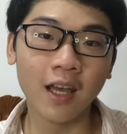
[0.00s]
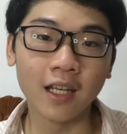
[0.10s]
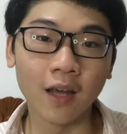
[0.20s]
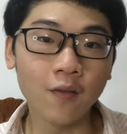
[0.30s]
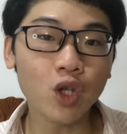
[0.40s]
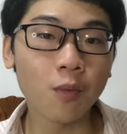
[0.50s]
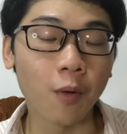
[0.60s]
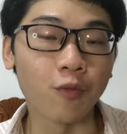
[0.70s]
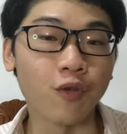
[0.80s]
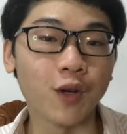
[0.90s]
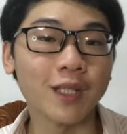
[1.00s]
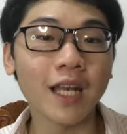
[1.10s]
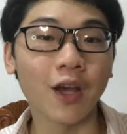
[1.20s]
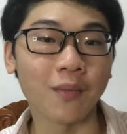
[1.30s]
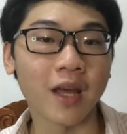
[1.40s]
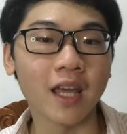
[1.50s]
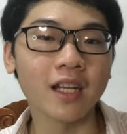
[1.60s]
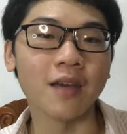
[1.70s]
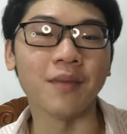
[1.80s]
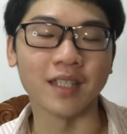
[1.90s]
Đến với chuyên mục review sách ngày hôm nay
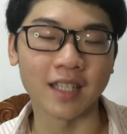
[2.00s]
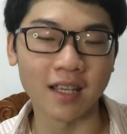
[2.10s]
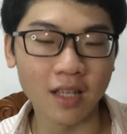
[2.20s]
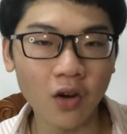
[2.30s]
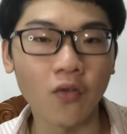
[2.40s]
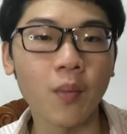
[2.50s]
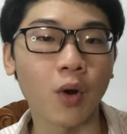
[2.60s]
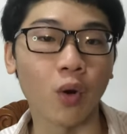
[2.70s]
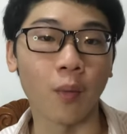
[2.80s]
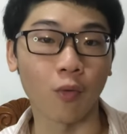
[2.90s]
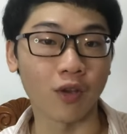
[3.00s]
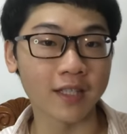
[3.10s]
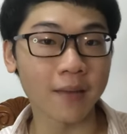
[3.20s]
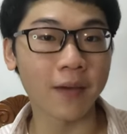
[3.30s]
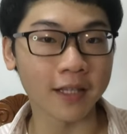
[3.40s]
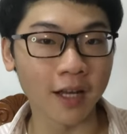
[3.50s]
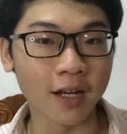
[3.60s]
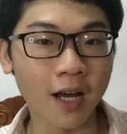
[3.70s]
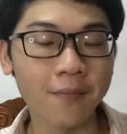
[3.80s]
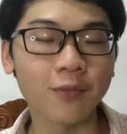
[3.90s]
thì mình sẽ giới thiệu với mọi người một quyển sách mang tên
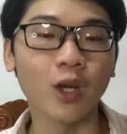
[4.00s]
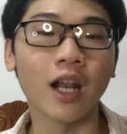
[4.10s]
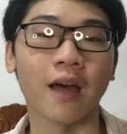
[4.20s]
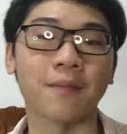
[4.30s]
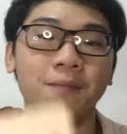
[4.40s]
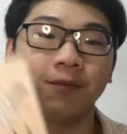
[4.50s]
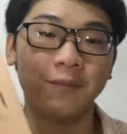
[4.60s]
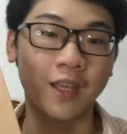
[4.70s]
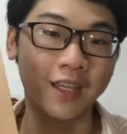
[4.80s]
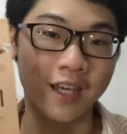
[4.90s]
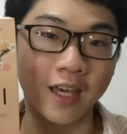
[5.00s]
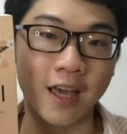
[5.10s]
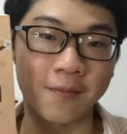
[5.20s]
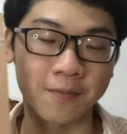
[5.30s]
đó, đó là Ikigai